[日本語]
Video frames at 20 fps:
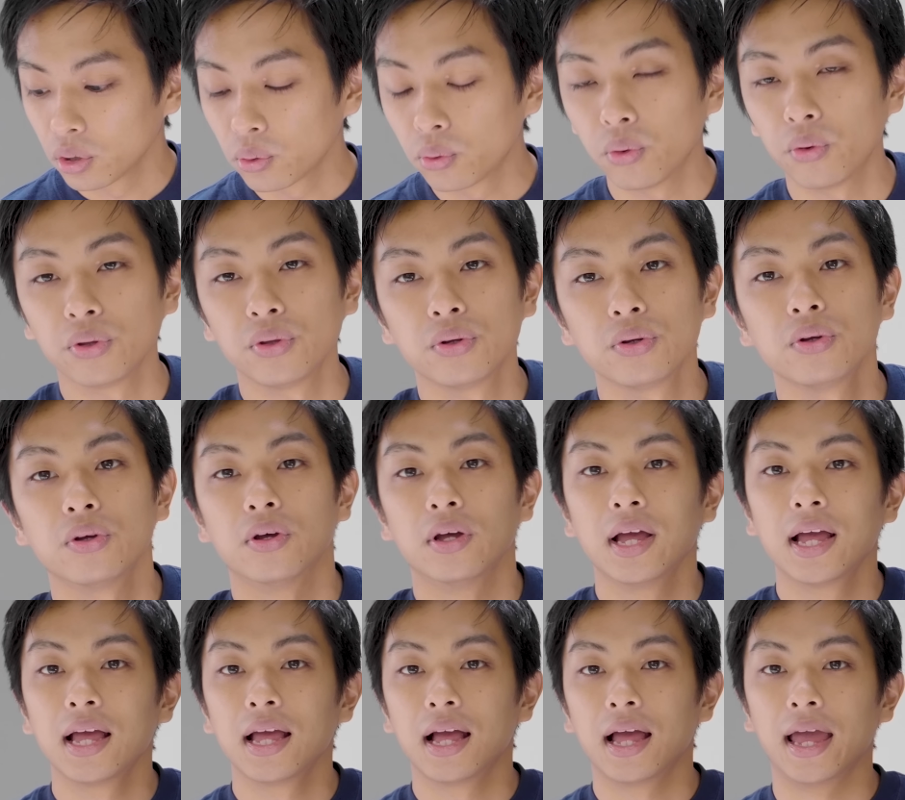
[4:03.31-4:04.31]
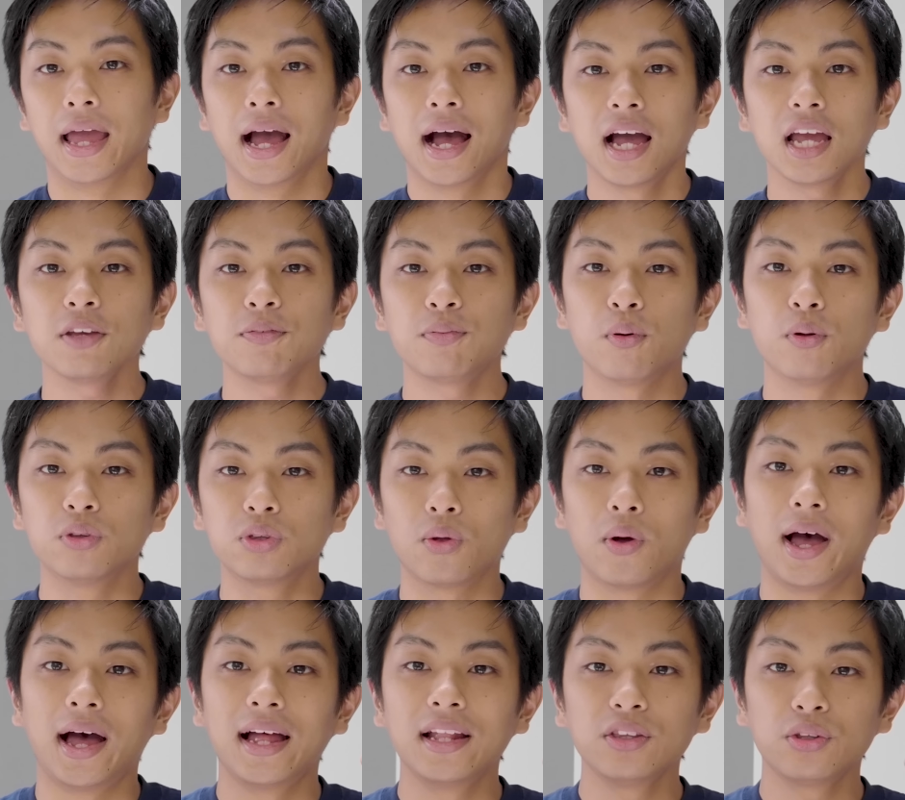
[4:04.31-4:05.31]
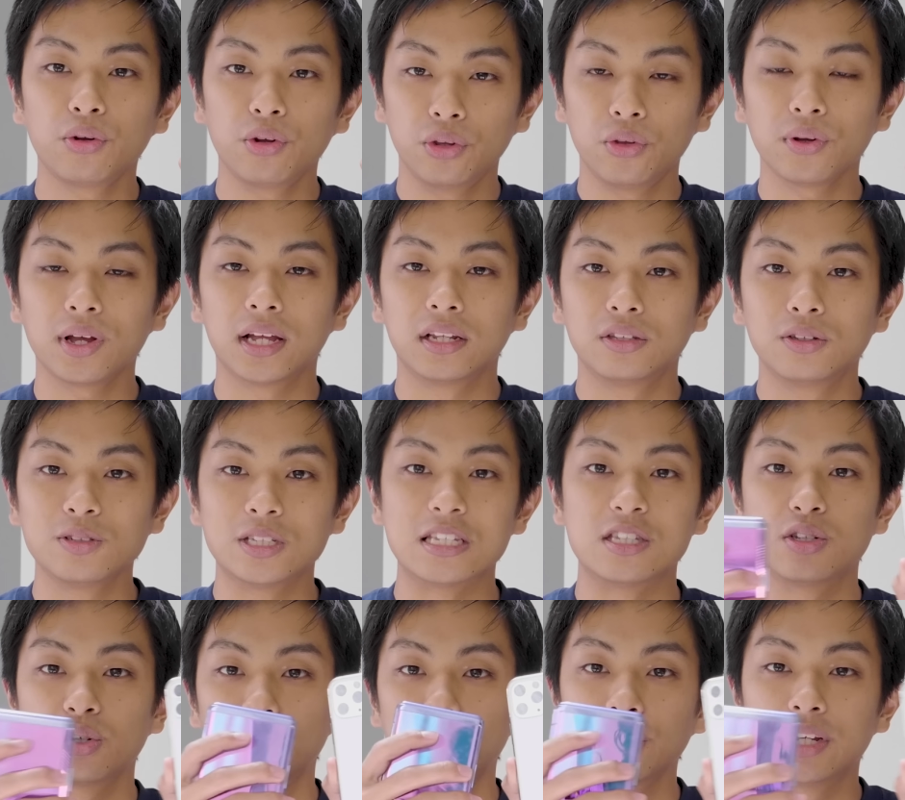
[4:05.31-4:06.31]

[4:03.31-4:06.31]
こういうえ iPhone と Android 間の接続